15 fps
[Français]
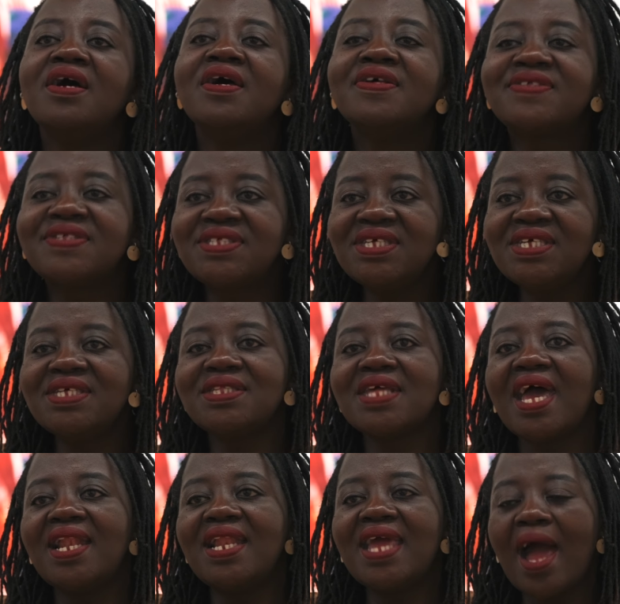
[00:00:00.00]
si
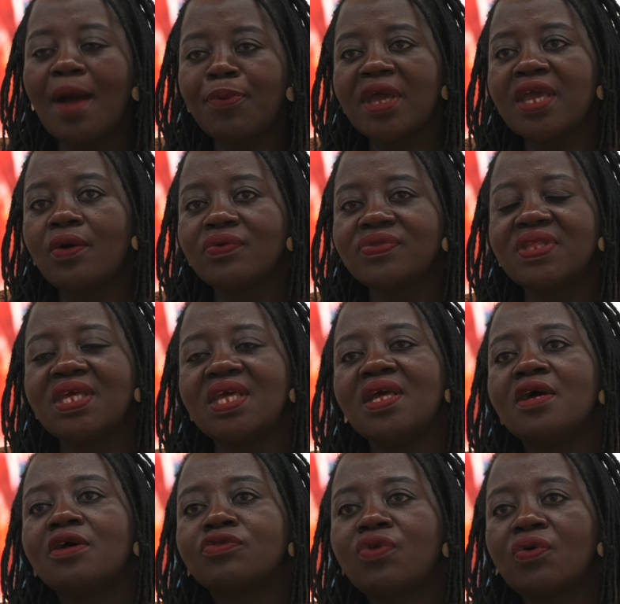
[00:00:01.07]
elle est appréhendée
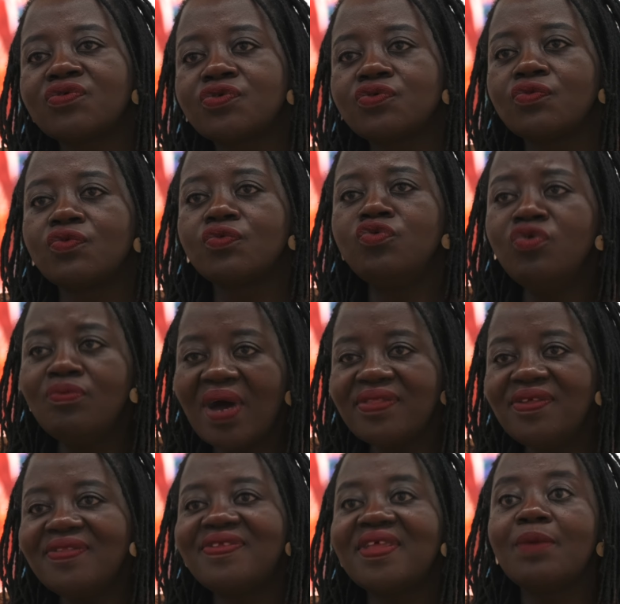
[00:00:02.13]
dans son
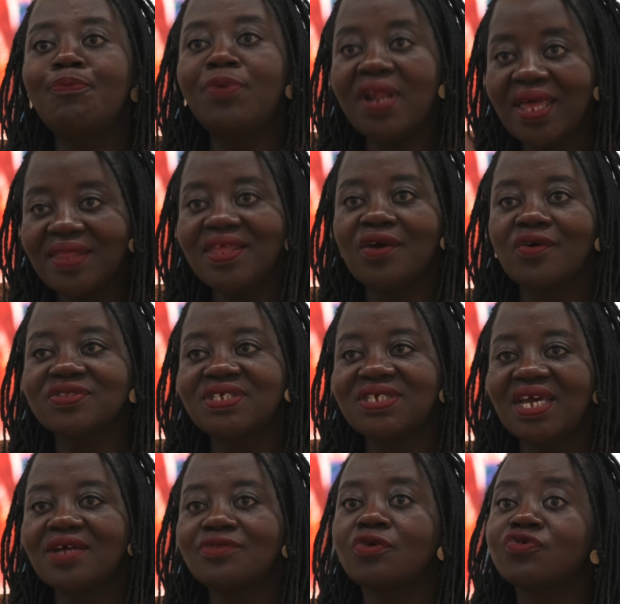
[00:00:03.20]
humanité pleine et
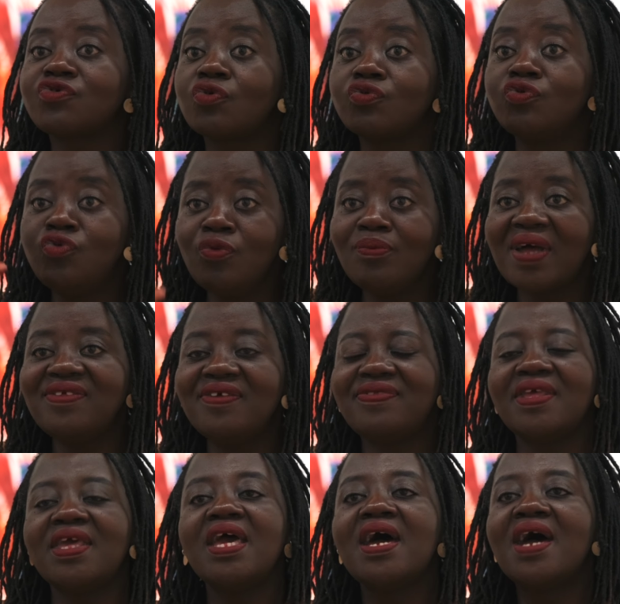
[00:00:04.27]
entière, dans son
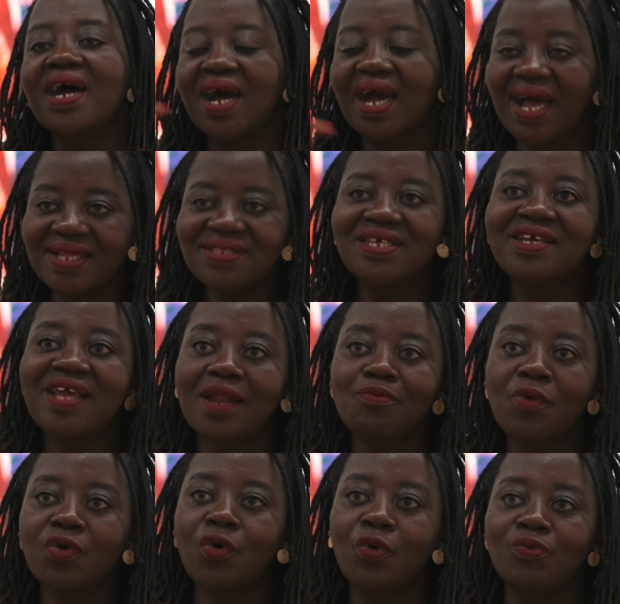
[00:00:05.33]
humanité
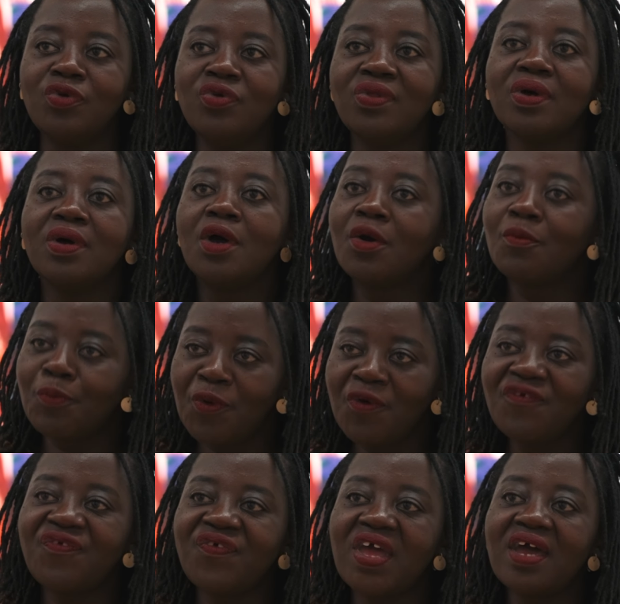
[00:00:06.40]
radicalement commune,
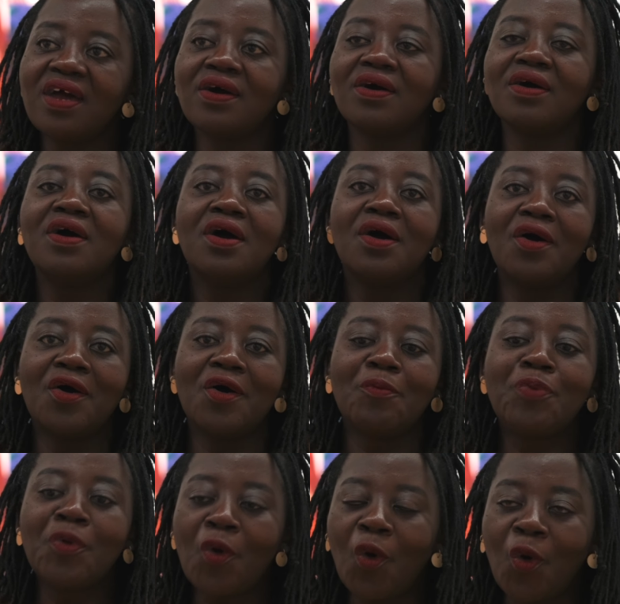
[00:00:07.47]
peut faire, euh,
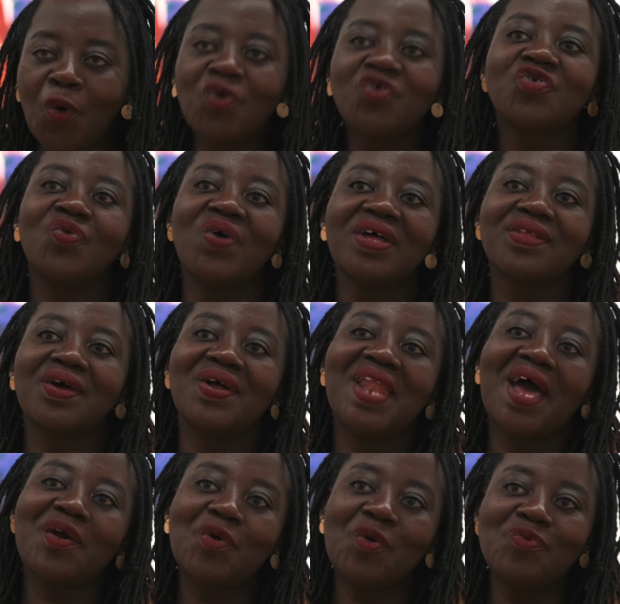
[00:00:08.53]
peut rejoindre
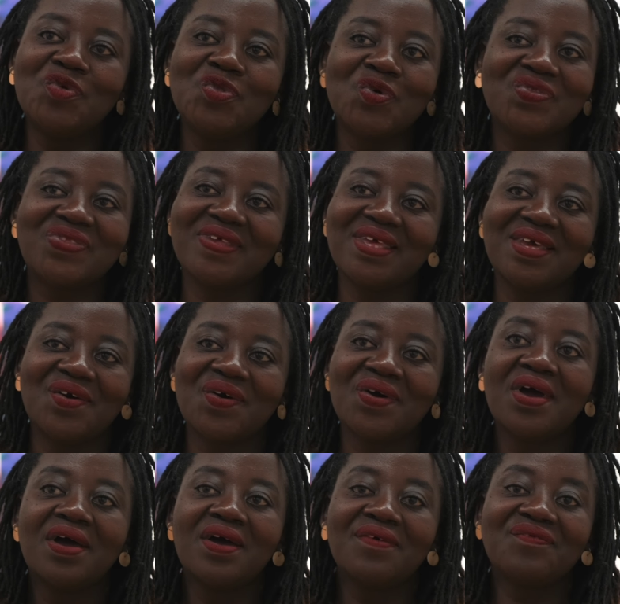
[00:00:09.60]
la communauté euh,
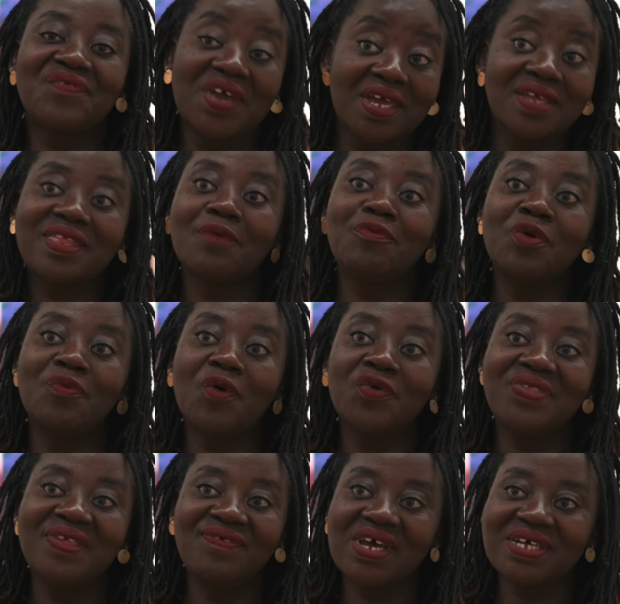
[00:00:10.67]

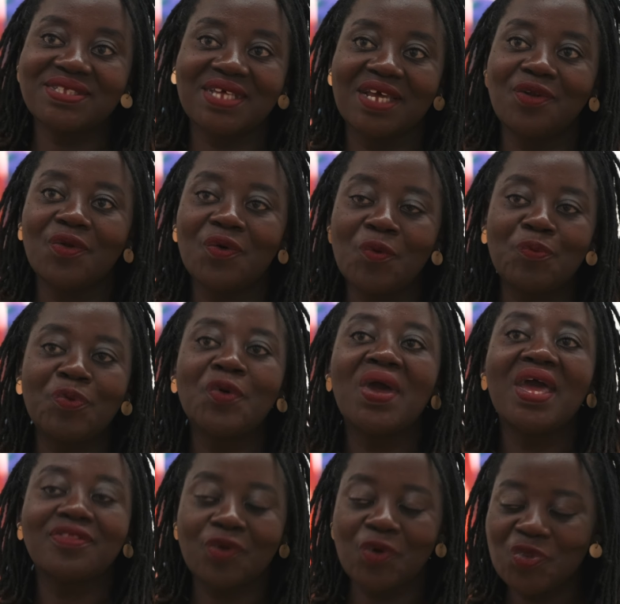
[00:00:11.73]
véritablement universel. On peut
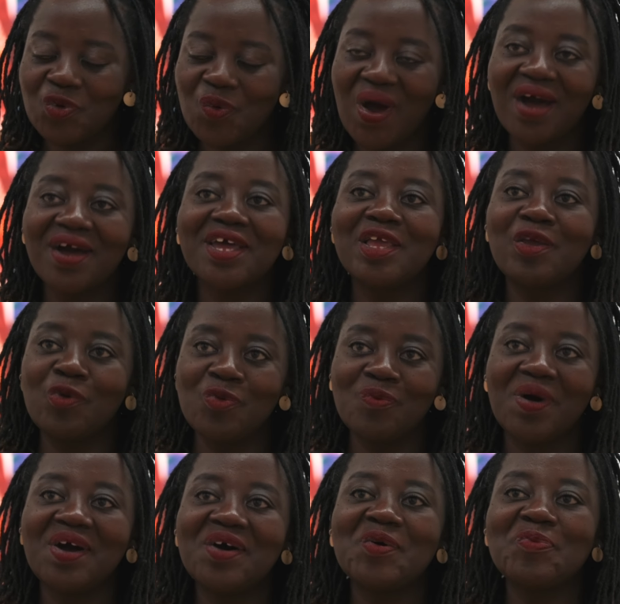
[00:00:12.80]
être noir et
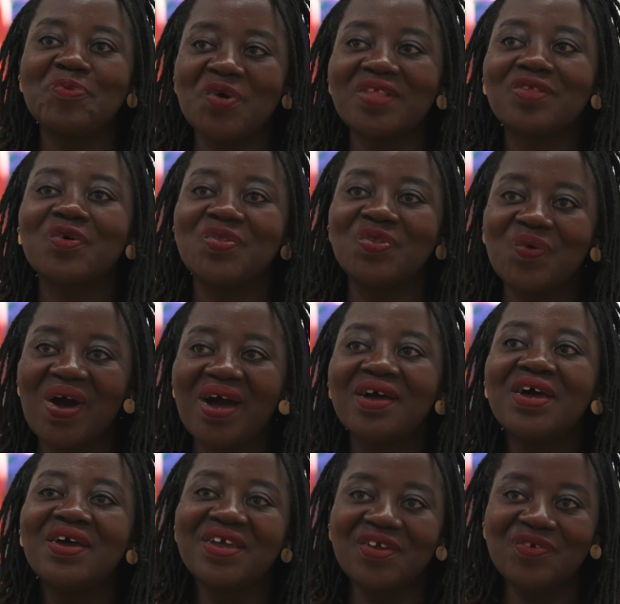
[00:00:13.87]
humain, on peut être noir
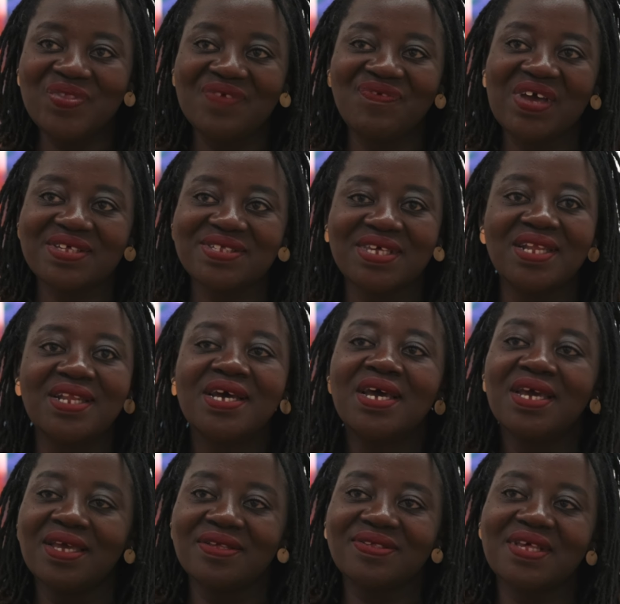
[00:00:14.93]
et universel.
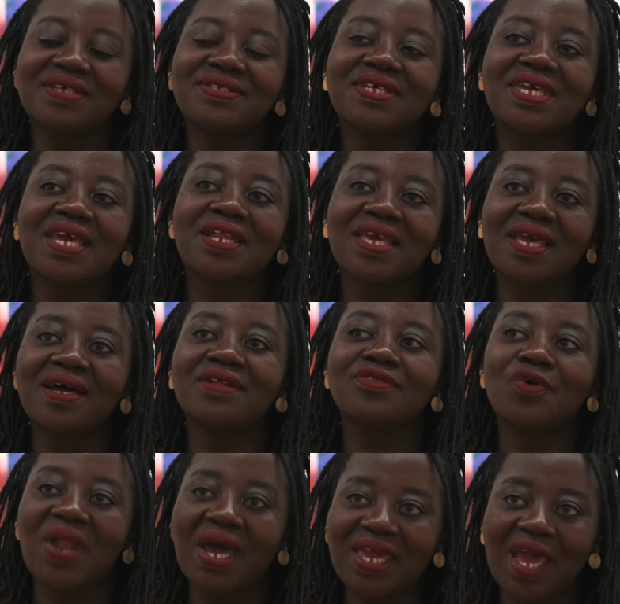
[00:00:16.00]
Et ça, c'est quelqu'un
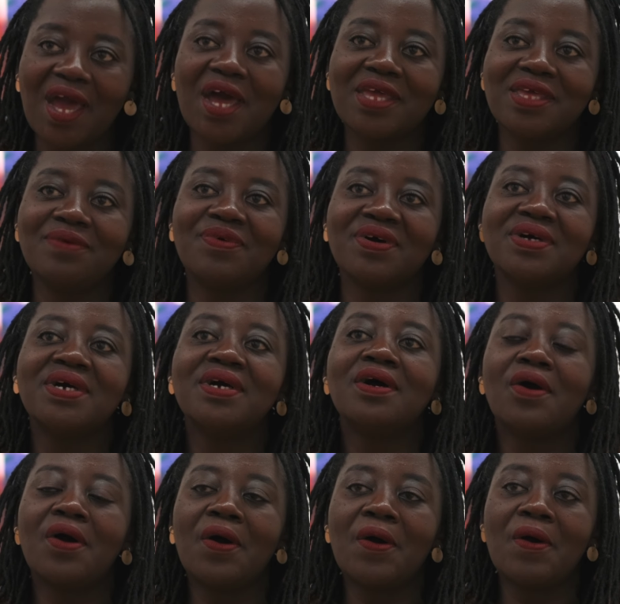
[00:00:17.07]
de la Caraïbe,
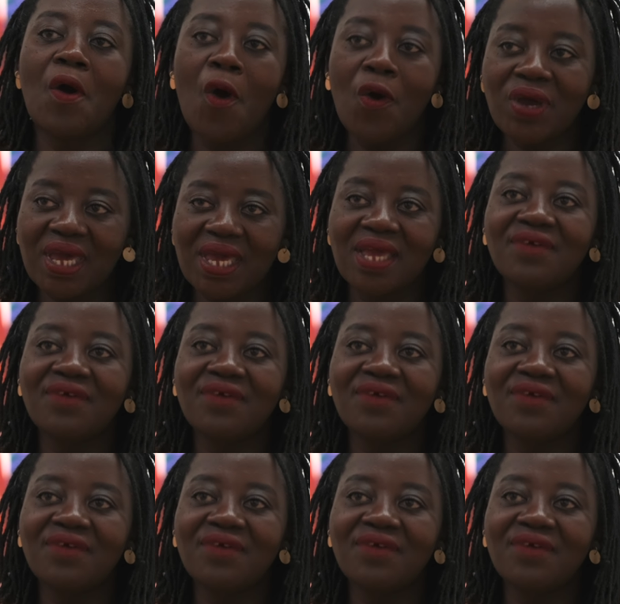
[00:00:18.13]
euh, ancré